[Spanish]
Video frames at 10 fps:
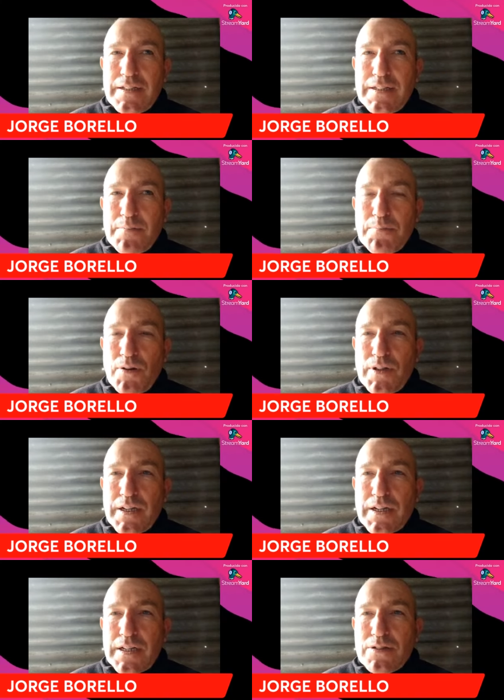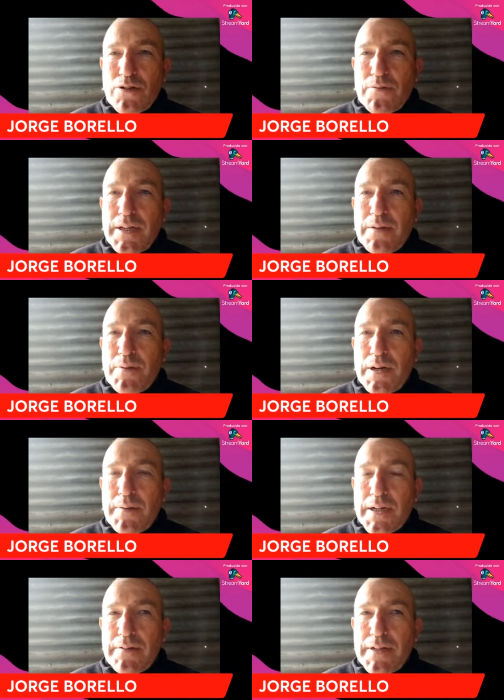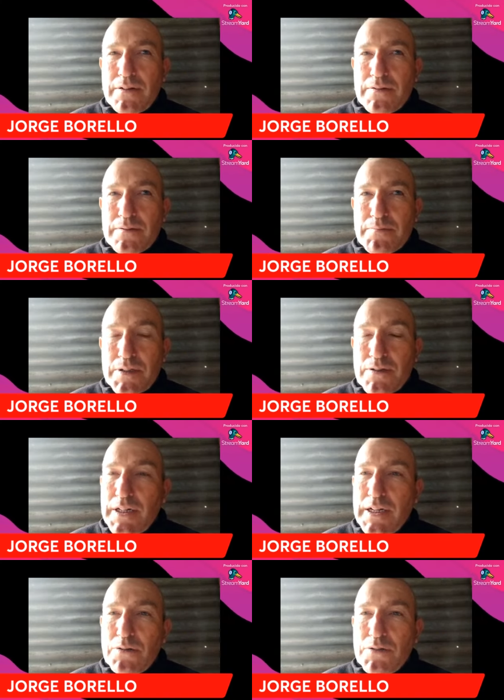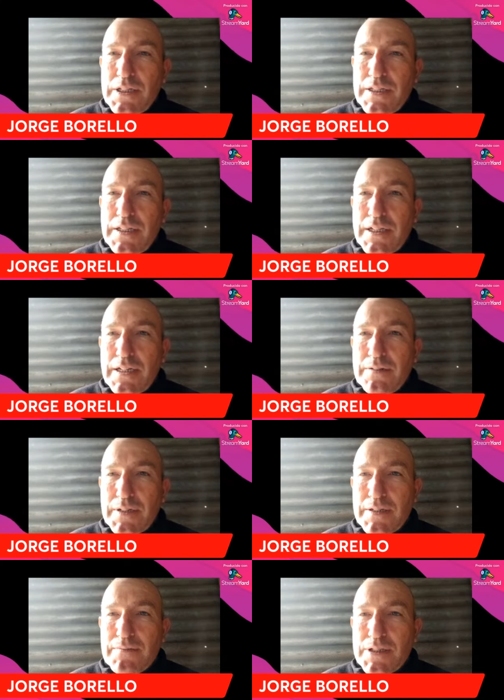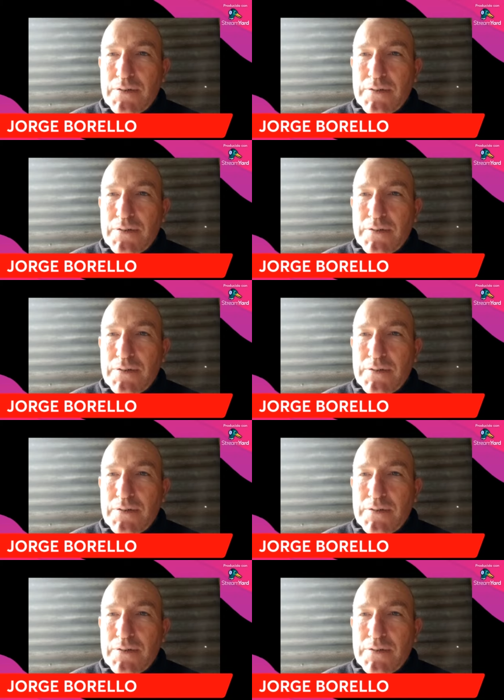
de poder resolver el problema que había con personalidad jurídica y bueno,